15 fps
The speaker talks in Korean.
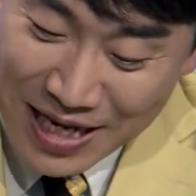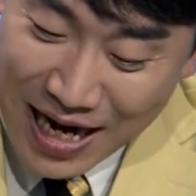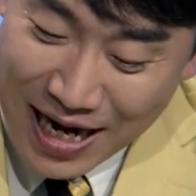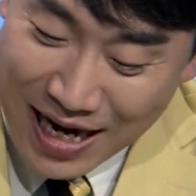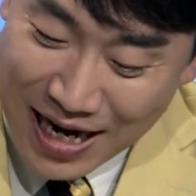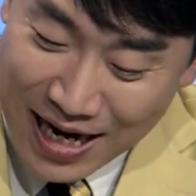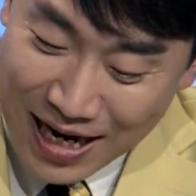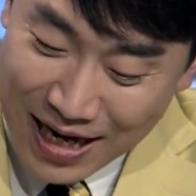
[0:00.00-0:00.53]

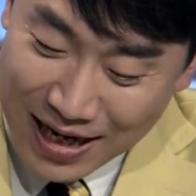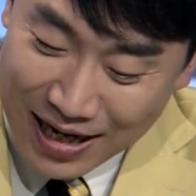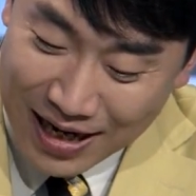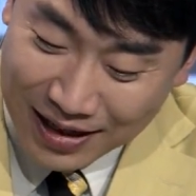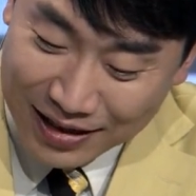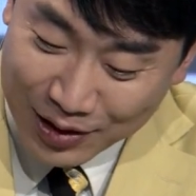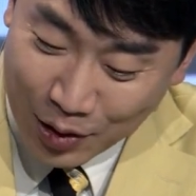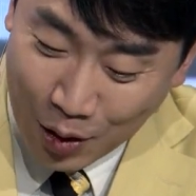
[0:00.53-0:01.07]
아,
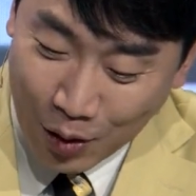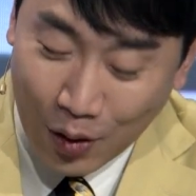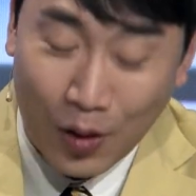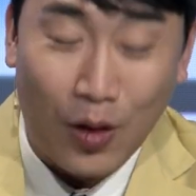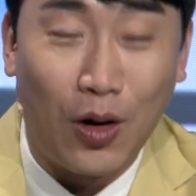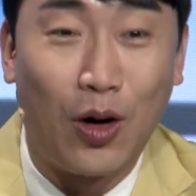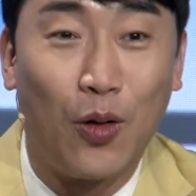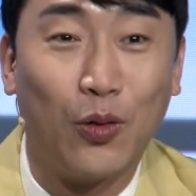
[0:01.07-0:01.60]
아 끝으로
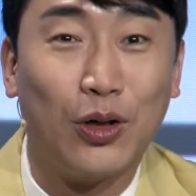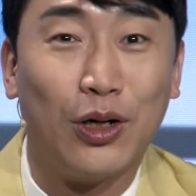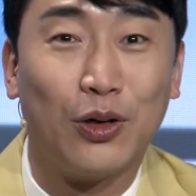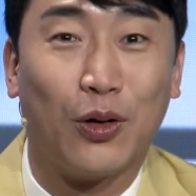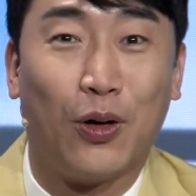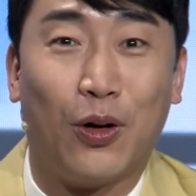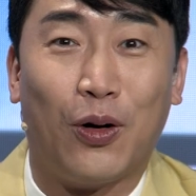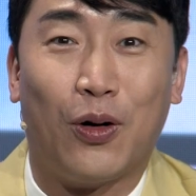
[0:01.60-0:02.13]
어,
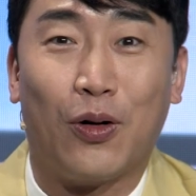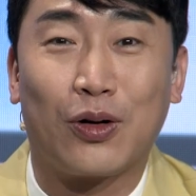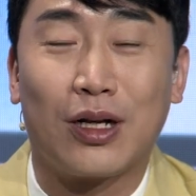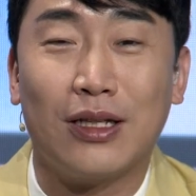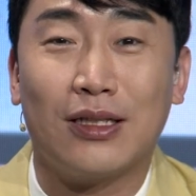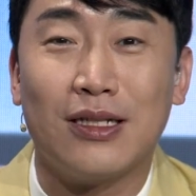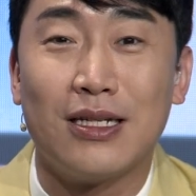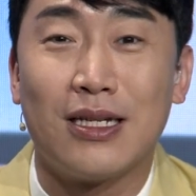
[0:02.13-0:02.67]
오늘도
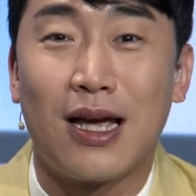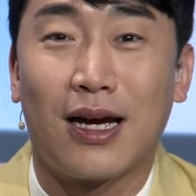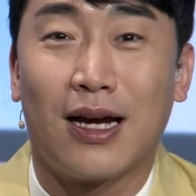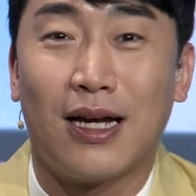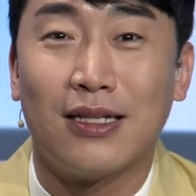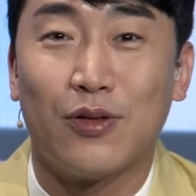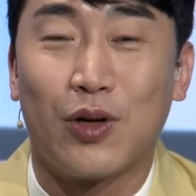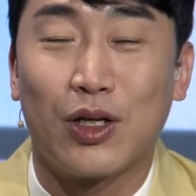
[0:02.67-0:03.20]
늦은
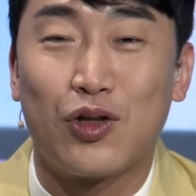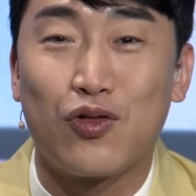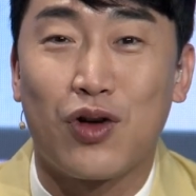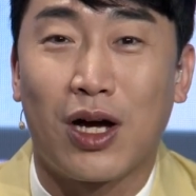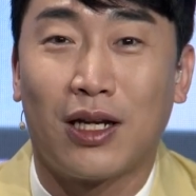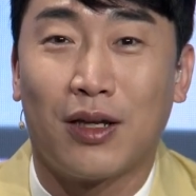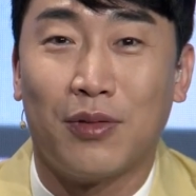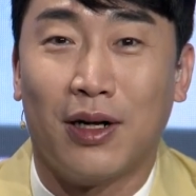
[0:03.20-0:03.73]
시간까지 우리
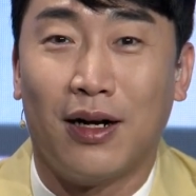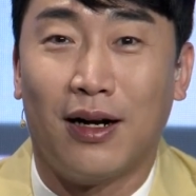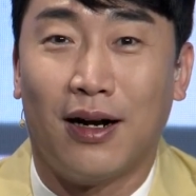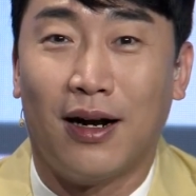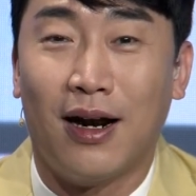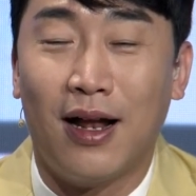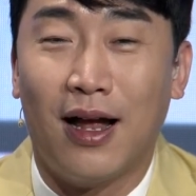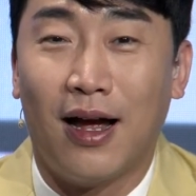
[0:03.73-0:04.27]

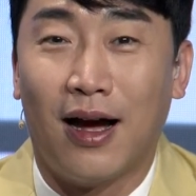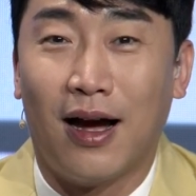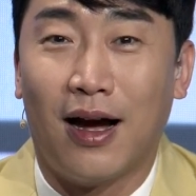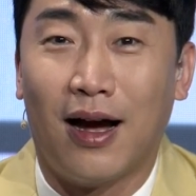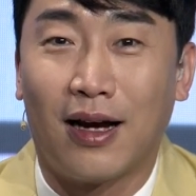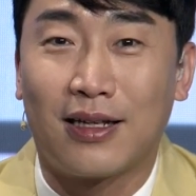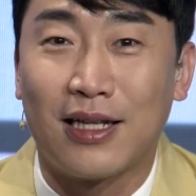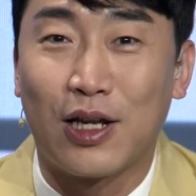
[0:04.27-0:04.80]
슈카님을
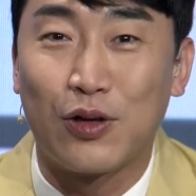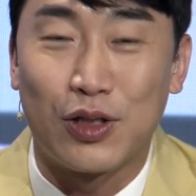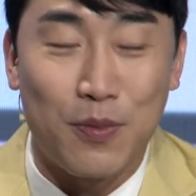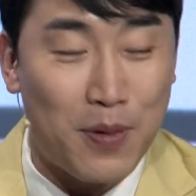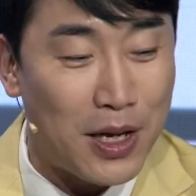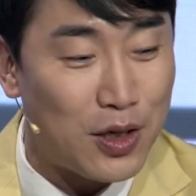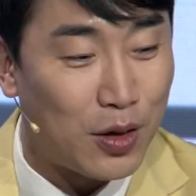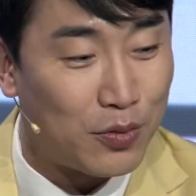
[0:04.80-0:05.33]
아, 기다리신
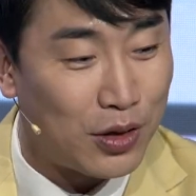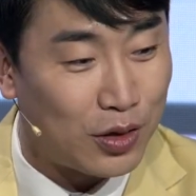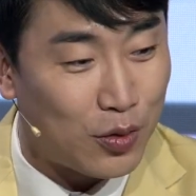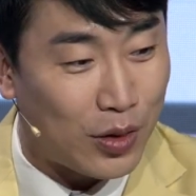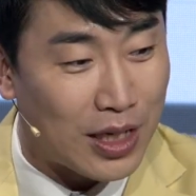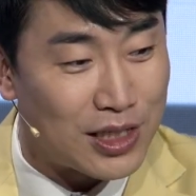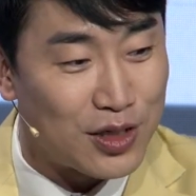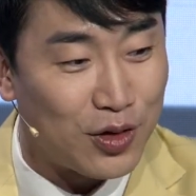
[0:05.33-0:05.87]
팬 여러분들이 또
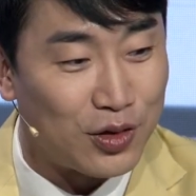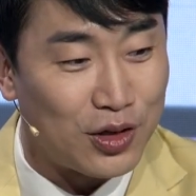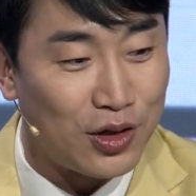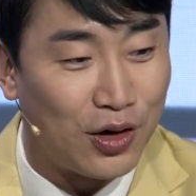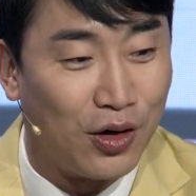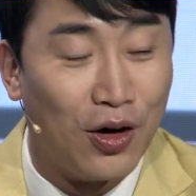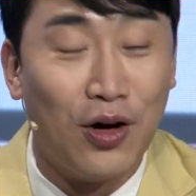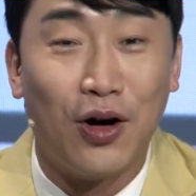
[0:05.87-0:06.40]

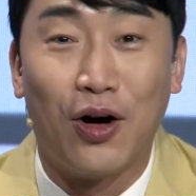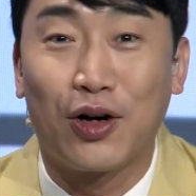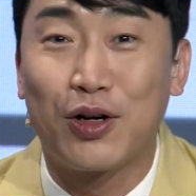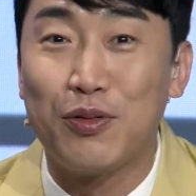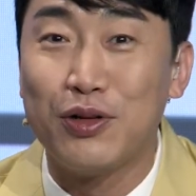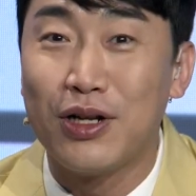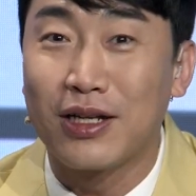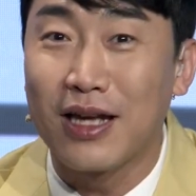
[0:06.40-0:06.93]
계시거든요. 어,
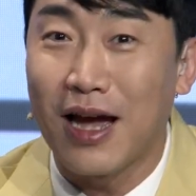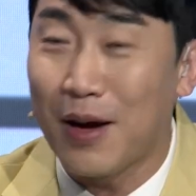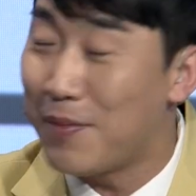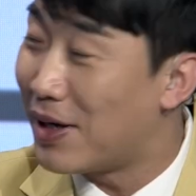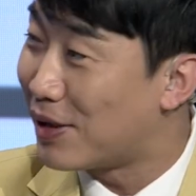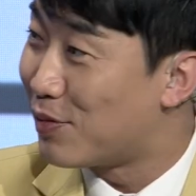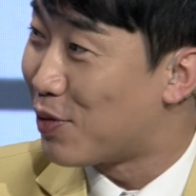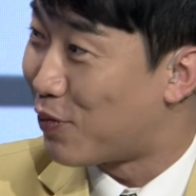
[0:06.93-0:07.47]
그분들께 한
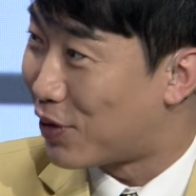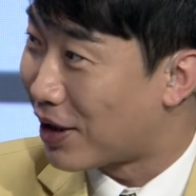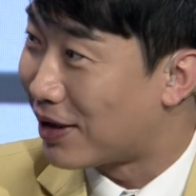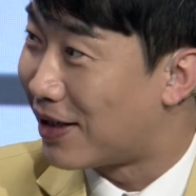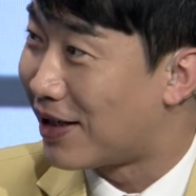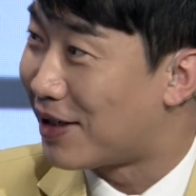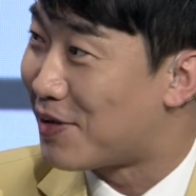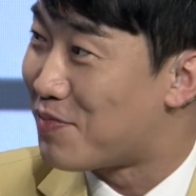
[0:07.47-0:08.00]
말씀 좀
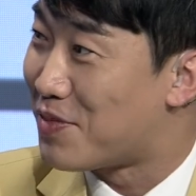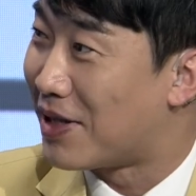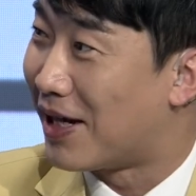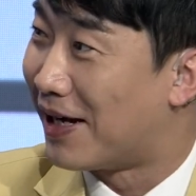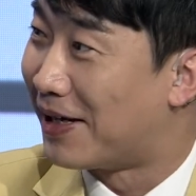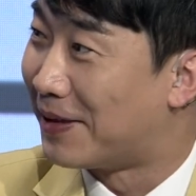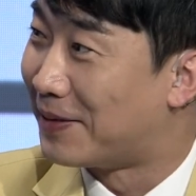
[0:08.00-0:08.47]
부탁드리겠습니다.